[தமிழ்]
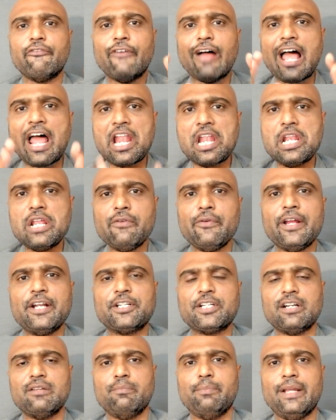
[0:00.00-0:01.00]

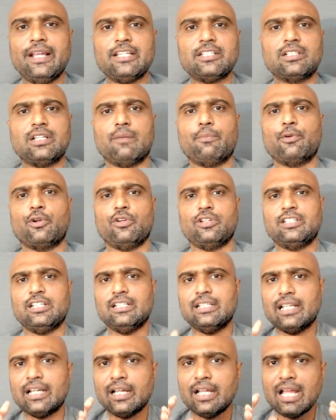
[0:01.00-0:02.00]
வேல்யூவேஷன் பேஸ்ட் அப்ரோச்
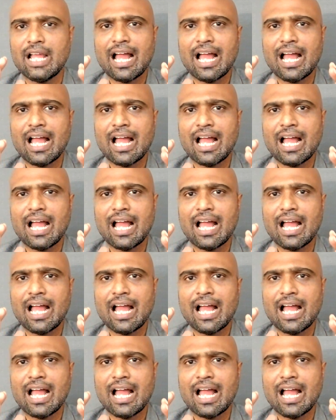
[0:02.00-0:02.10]
இந்த